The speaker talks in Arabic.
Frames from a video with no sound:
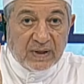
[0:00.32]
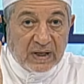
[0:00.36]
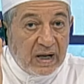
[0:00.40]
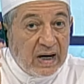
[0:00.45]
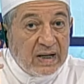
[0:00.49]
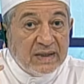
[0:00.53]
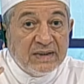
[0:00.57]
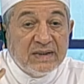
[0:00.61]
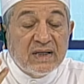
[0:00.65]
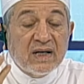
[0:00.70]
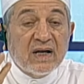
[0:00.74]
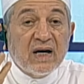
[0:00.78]

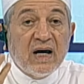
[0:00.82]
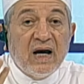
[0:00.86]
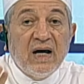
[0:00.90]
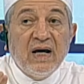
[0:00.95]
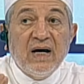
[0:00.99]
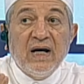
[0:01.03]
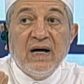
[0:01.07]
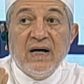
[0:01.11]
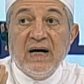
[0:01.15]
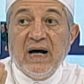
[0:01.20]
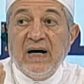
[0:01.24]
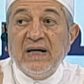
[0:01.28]
هذه
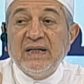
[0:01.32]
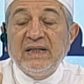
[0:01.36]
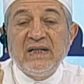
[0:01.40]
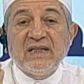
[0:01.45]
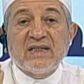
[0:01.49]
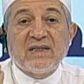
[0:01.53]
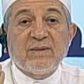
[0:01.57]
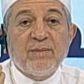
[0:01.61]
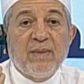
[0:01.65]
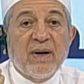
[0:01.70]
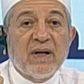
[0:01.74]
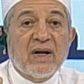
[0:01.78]
هذه
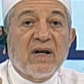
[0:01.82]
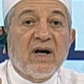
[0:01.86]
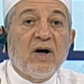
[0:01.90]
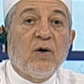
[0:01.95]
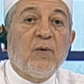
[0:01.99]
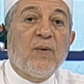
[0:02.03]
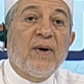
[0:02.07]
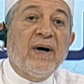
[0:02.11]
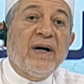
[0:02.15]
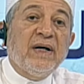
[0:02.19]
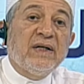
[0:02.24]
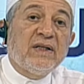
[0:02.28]
اسمها
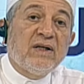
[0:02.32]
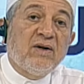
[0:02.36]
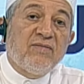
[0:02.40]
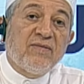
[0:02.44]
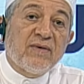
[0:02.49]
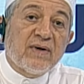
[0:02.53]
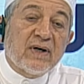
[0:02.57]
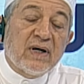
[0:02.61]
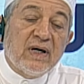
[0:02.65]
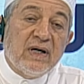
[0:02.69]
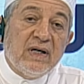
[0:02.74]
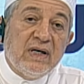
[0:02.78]
القواعد
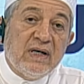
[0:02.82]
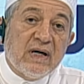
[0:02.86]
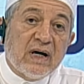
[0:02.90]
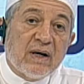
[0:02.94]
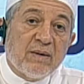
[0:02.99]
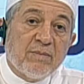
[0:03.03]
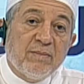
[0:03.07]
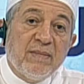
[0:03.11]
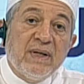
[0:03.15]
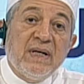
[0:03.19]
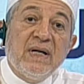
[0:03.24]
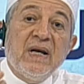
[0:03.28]
الفقهيه
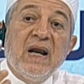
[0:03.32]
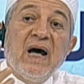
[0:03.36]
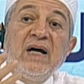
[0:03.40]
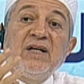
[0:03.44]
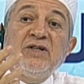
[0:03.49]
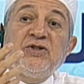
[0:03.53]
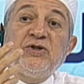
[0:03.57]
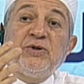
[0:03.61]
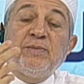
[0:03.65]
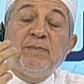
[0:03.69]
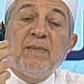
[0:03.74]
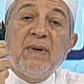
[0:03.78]
من
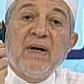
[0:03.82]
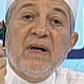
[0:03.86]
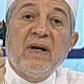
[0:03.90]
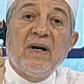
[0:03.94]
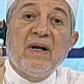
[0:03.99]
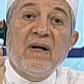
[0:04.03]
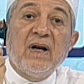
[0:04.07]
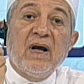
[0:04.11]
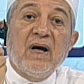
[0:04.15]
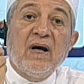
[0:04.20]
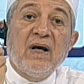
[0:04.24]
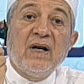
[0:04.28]

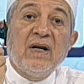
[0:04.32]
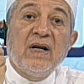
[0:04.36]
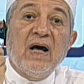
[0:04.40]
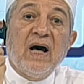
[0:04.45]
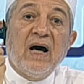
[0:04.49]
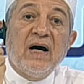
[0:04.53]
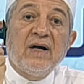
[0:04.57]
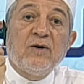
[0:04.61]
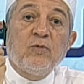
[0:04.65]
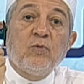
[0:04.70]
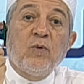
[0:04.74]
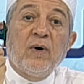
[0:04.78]
اجمل
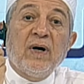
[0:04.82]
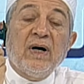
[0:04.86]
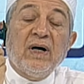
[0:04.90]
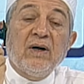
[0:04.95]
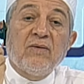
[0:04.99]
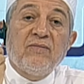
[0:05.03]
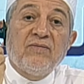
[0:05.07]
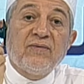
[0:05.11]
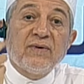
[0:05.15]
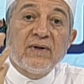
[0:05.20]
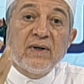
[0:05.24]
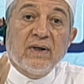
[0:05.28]
انواع
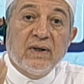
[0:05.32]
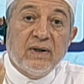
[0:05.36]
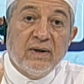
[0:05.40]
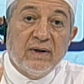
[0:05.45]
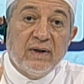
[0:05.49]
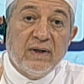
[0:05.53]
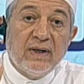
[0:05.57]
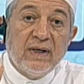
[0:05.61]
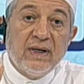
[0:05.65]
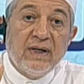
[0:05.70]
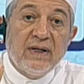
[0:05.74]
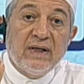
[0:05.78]
الفقه
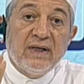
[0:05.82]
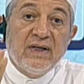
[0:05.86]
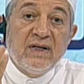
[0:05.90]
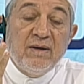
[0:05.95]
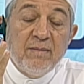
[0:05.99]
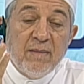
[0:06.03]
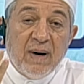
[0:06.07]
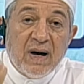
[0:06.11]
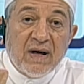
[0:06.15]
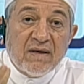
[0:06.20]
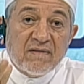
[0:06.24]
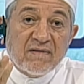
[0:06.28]

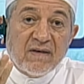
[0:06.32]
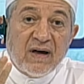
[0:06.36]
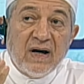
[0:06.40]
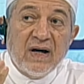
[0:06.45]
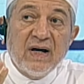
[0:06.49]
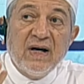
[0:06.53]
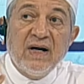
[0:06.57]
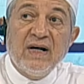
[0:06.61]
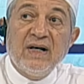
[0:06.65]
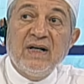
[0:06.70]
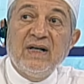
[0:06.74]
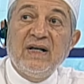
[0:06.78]
لماذا
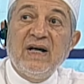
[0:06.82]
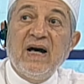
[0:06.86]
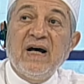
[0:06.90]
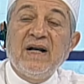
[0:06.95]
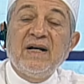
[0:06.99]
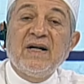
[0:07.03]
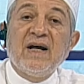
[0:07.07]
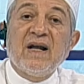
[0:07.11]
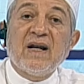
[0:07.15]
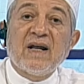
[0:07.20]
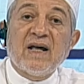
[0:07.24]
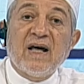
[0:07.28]

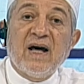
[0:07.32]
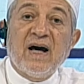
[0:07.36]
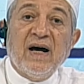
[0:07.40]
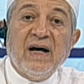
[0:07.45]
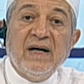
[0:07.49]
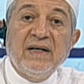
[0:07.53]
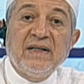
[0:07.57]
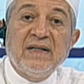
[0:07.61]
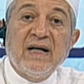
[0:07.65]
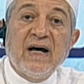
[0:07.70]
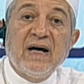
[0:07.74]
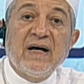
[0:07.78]
لان
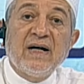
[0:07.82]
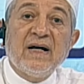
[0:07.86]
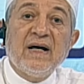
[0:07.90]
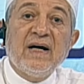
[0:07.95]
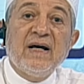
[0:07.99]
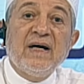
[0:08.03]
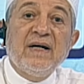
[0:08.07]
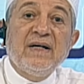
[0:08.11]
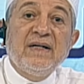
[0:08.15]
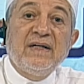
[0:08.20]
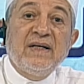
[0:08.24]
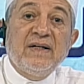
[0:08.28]
القاعده
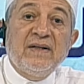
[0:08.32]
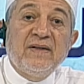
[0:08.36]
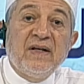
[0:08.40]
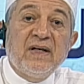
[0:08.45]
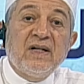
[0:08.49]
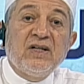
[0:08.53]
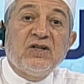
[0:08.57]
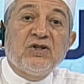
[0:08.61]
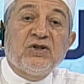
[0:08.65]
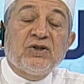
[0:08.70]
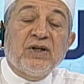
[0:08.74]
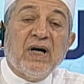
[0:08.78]

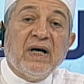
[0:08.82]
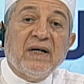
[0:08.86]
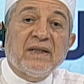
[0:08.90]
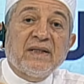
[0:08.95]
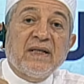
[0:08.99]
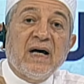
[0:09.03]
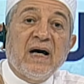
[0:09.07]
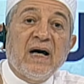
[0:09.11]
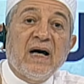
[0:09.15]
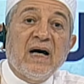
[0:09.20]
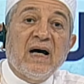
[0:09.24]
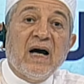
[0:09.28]
يندرج
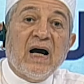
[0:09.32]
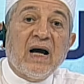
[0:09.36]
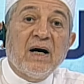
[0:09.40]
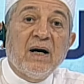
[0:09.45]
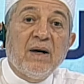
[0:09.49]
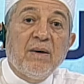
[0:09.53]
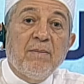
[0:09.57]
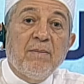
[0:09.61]
تحتها